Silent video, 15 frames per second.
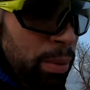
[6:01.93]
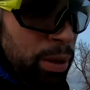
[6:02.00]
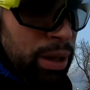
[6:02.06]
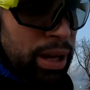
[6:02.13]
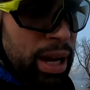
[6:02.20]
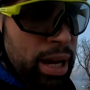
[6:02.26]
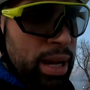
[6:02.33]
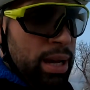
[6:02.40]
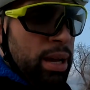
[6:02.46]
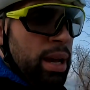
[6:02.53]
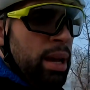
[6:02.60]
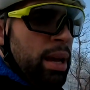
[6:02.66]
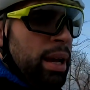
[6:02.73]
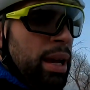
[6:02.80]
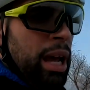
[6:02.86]
porque,
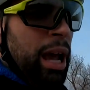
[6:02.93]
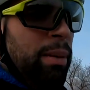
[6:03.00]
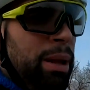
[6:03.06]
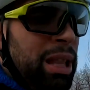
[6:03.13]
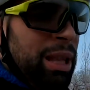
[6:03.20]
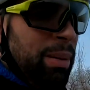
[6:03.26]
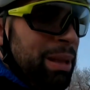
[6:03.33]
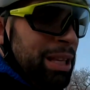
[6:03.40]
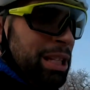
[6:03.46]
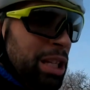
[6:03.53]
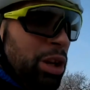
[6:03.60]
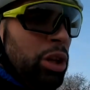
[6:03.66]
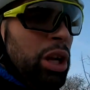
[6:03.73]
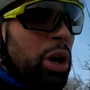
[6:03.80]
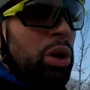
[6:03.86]
evidentemente,
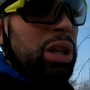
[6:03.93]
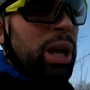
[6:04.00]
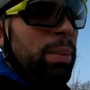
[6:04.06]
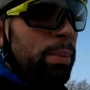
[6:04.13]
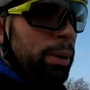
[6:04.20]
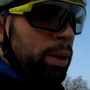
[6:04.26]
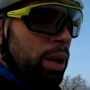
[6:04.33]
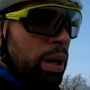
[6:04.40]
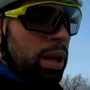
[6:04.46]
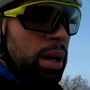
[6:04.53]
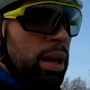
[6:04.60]
si no tengo tiempo,